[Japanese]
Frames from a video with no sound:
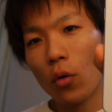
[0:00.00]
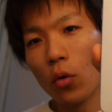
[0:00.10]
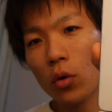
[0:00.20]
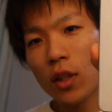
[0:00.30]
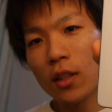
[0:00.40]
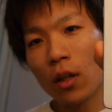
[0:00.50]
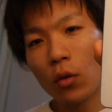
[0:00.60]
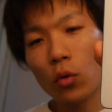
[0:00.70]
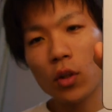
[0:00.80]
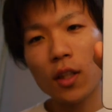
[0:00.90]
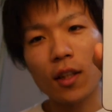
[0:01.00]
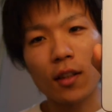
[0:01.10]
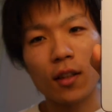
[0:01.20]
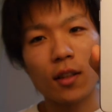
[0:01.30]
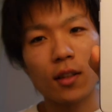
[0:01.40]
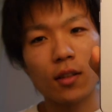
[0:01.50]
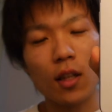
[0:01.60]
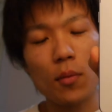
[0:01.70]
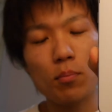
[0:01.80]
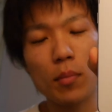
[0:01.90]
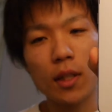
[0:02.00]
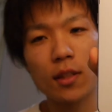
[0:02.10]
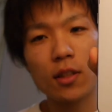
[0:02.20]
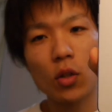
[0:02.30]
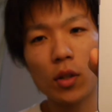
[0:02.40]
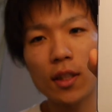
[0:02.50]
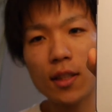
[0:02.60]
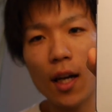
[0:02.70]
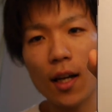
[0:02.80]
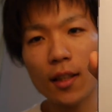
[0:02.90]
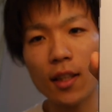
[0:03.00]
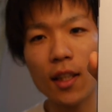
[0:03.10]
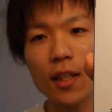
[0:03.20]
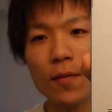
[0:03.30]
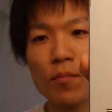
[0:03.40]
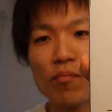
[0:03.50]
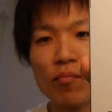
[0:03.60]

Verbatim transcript: 大きな大きな端末よりさらに